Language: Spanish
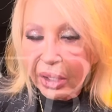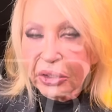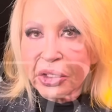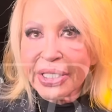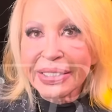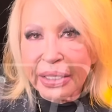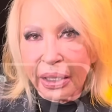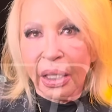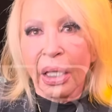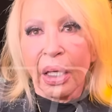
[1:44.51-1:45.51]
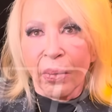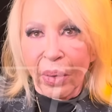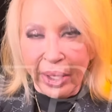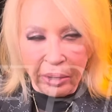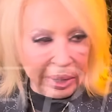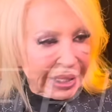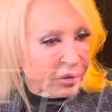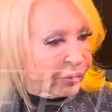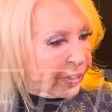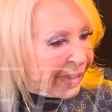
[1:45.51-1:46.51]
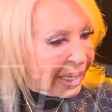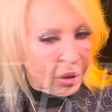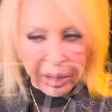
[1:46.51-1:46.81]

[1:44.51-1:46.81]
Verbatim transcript: Entonces decir, bueno, esto fue malo,